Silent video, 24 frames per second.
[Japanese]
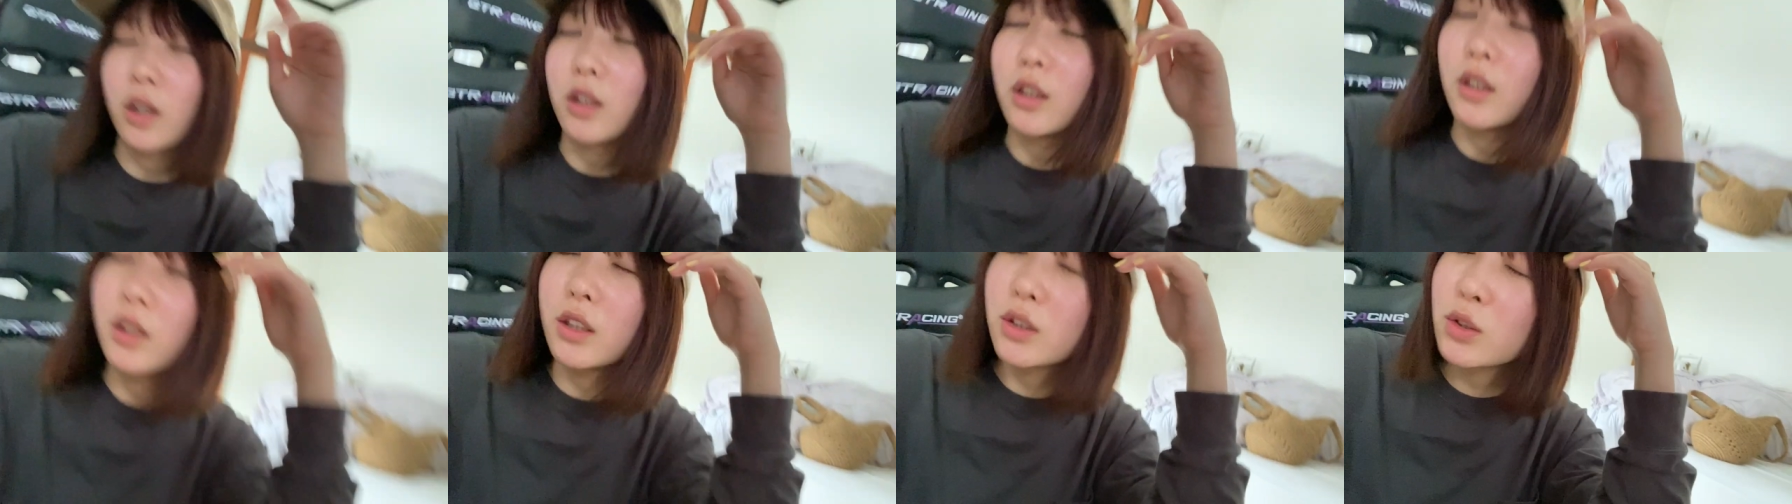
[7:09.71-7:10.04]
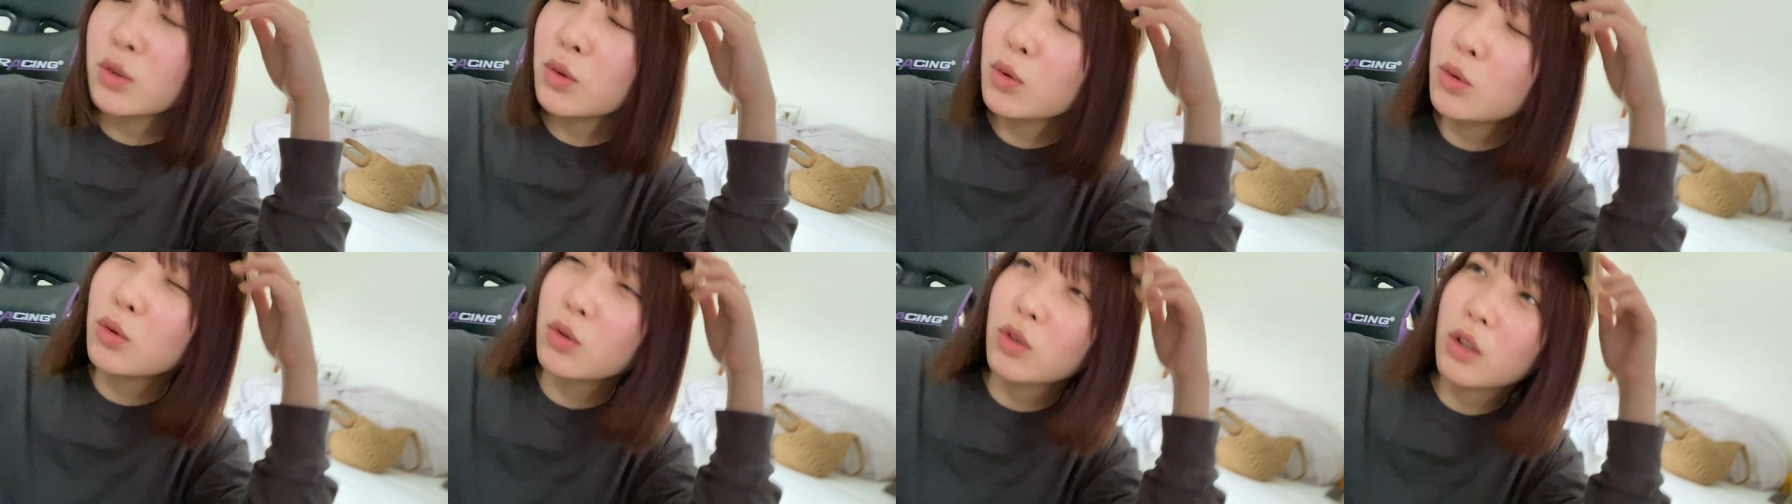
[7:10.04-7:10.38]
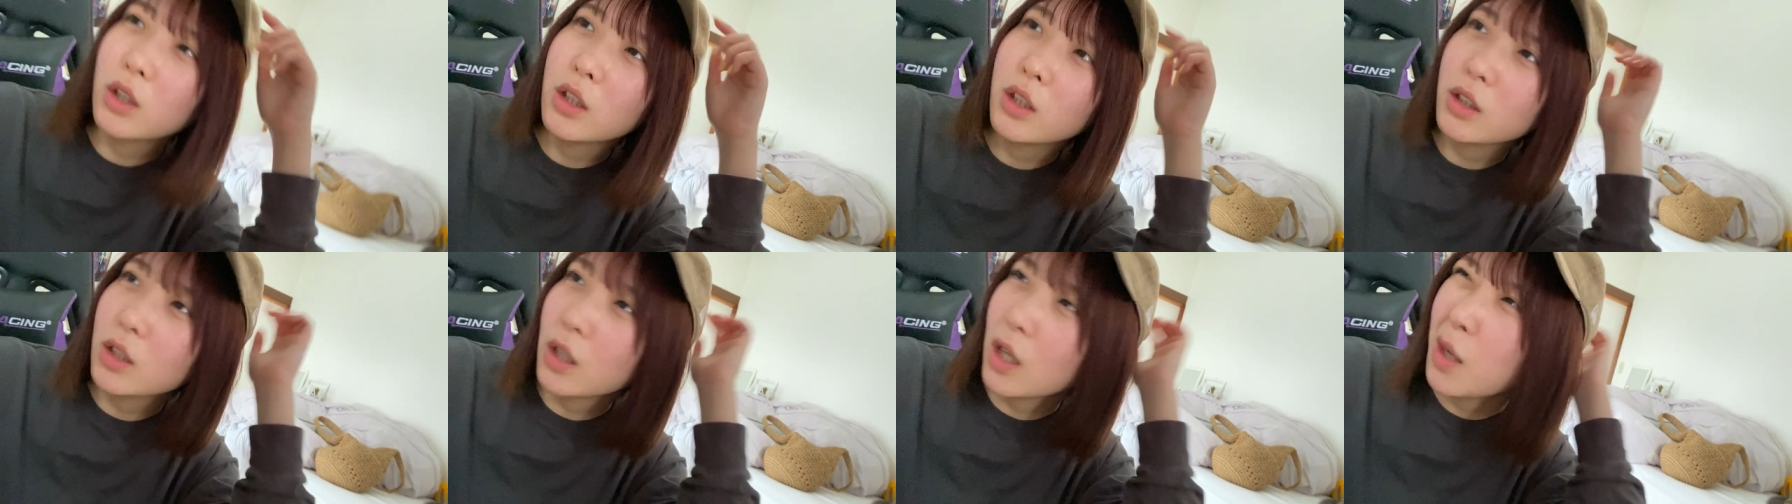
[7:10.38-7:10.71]
なんかそういうこと
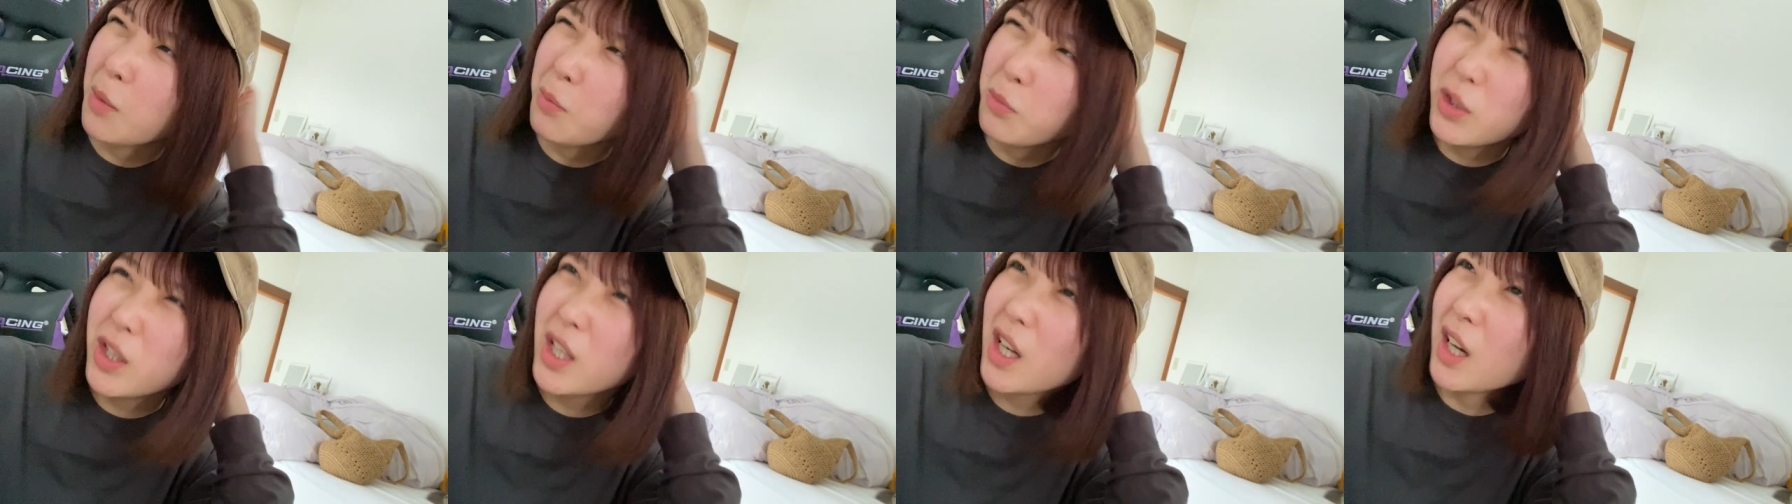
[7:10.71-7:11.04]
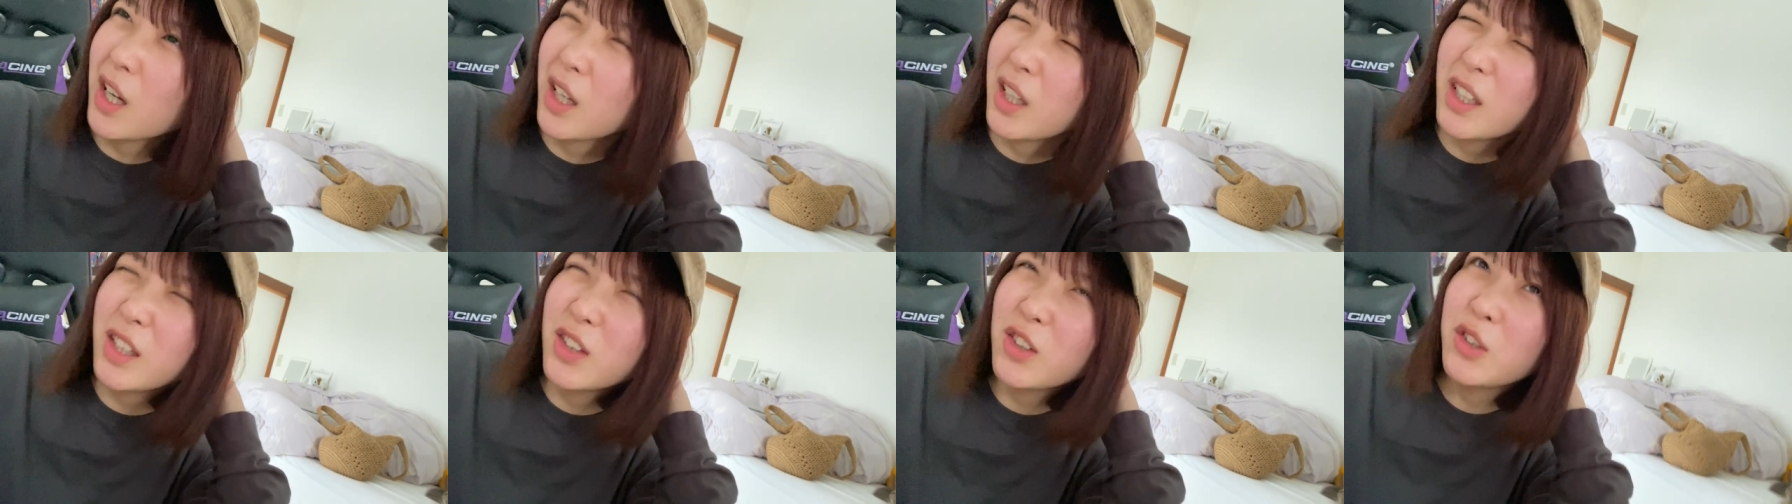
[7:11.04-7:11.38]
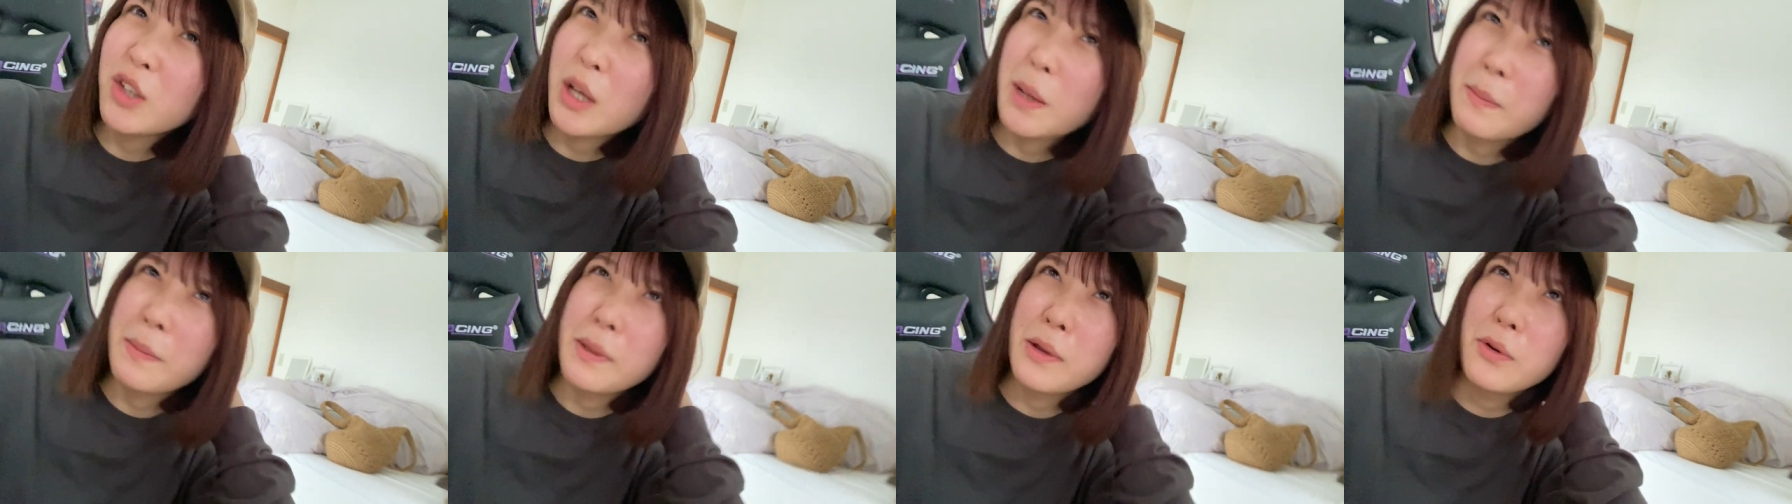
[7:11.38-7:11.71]
考えたら、あ、もういいや、行く
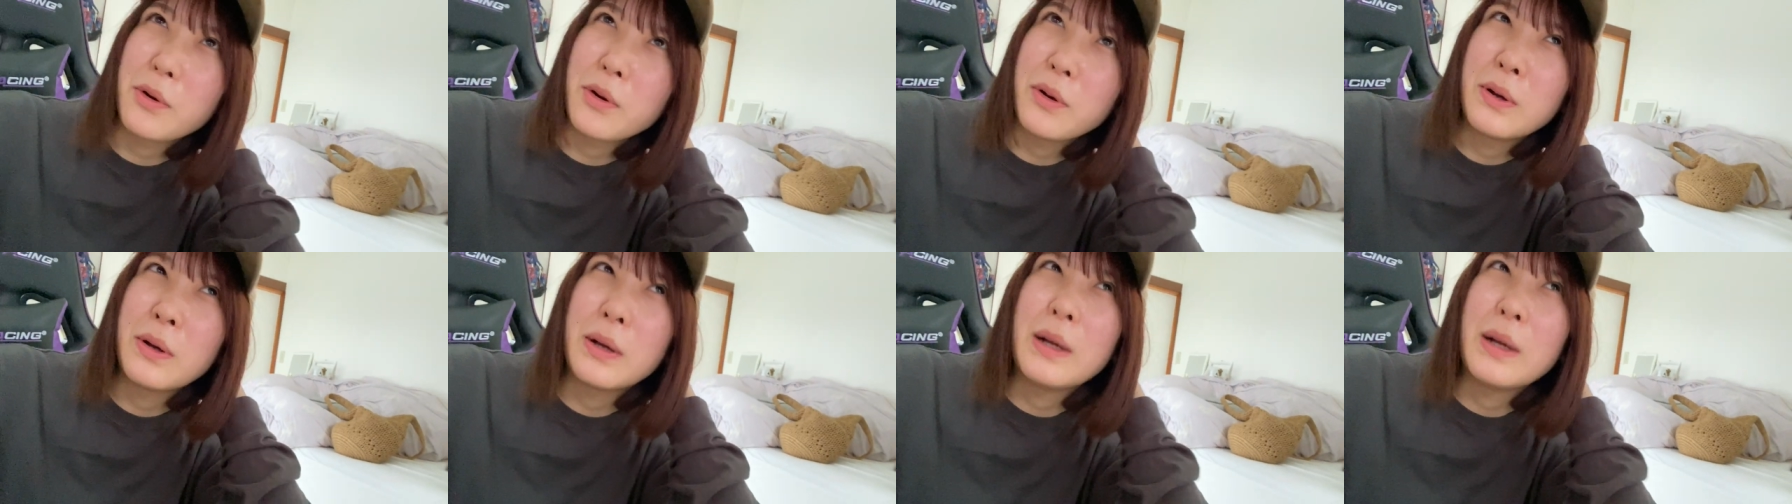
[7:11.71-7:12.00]
のやめよう。